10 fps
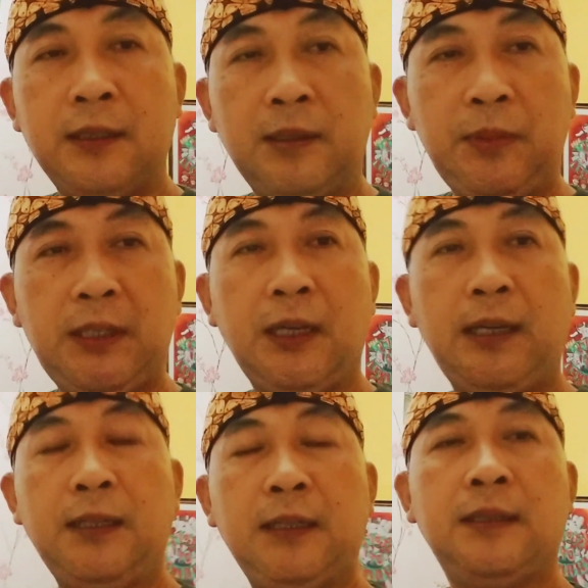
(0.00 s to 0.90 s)
Demikian,
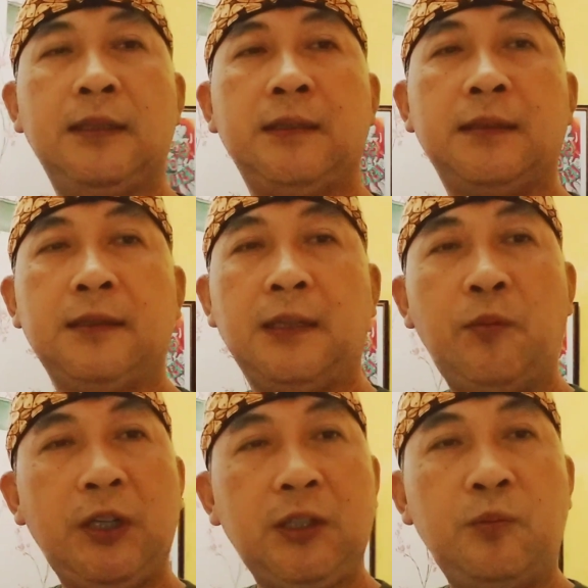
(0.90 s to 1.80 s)

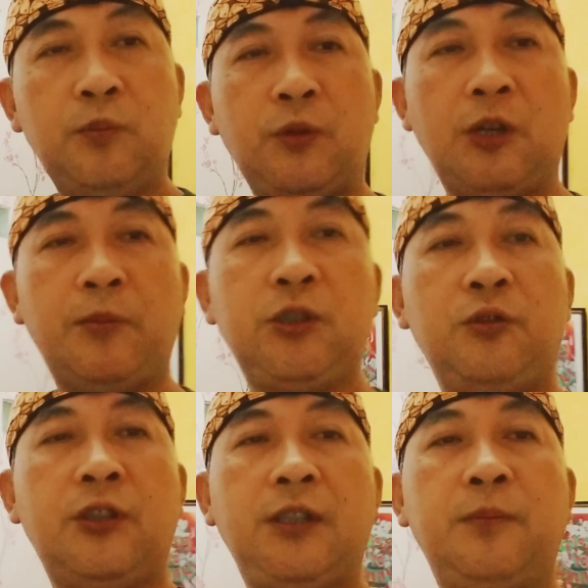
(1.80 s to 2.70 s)
Assalamualaikum
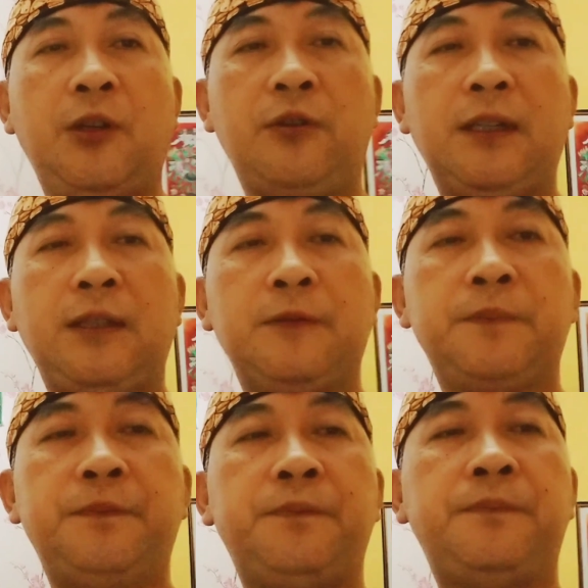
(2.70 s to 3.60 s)
warahmatullahi wabarakatuh.